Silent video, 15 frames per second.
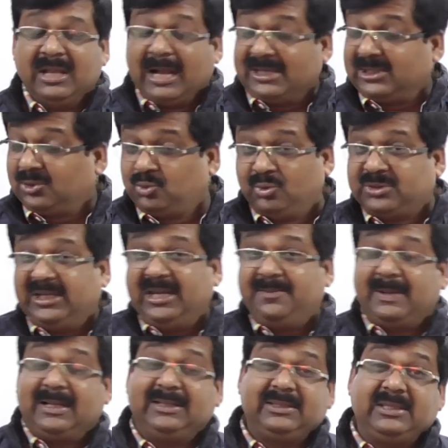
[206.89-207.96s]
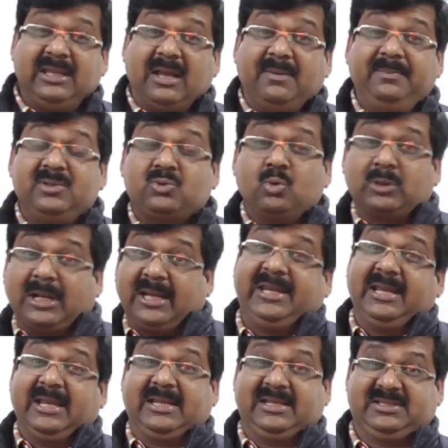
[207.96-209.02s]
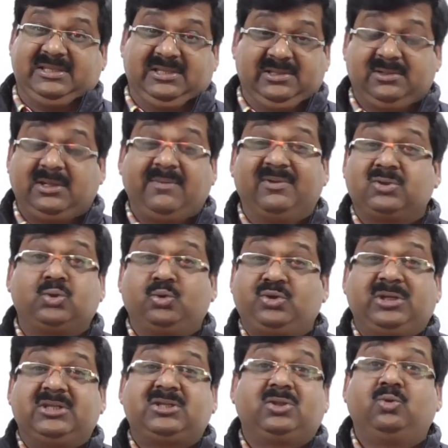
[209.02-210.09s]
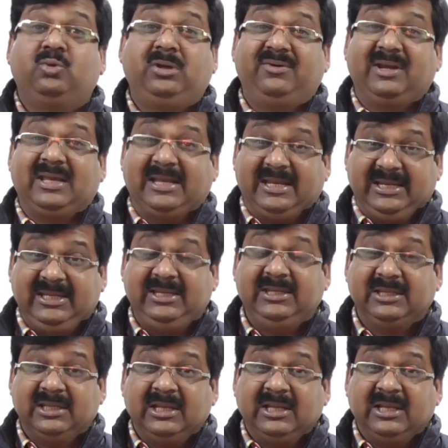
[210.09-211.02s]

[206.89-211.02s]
अच्छा दूसरी एक बात कि हम इसको करेंगे कैसे केवल सोचने से तो होने वाला है नहीं